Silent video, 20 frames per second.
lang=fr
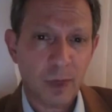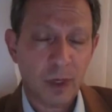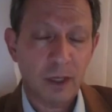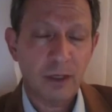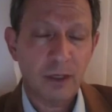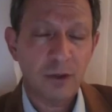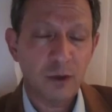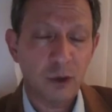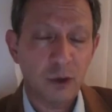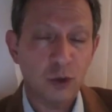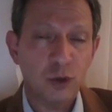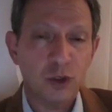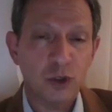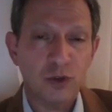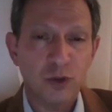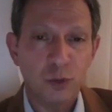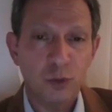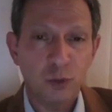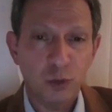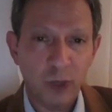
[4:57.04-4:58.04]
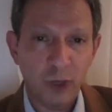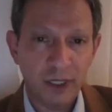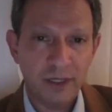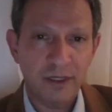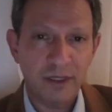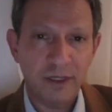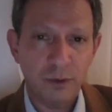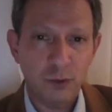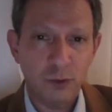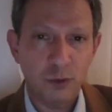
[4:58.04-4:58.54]
Ce que je veux
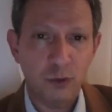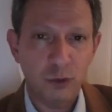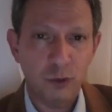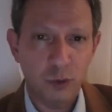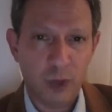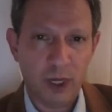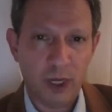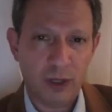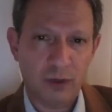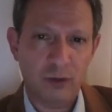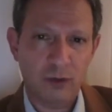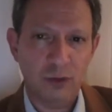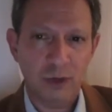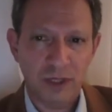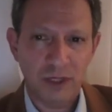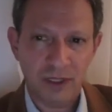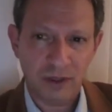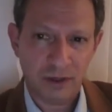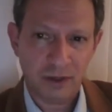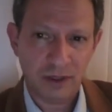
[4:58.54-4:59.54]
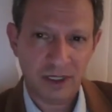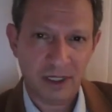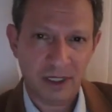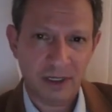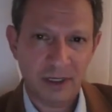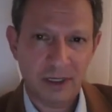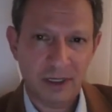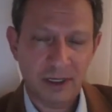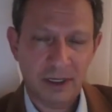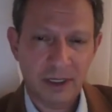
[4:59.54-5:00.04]
pointer du doigt en vous disant ça,
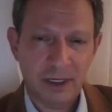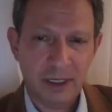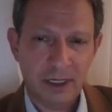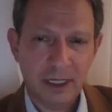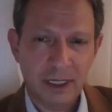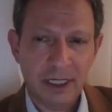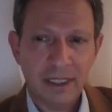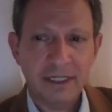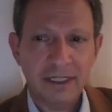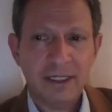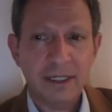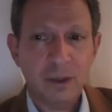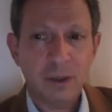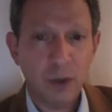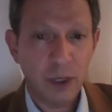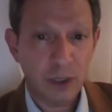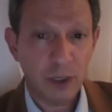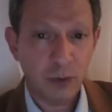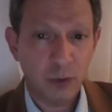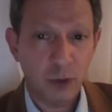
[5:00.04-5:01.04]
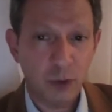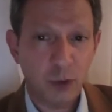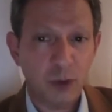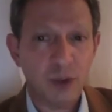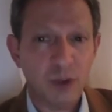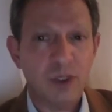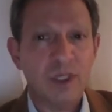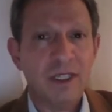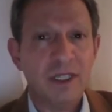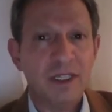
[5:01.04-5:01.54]
c'est que
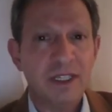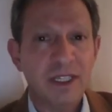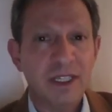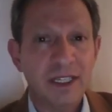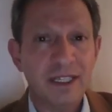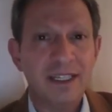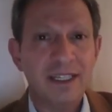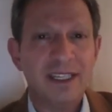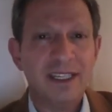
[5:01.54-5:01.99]
l'hypnose est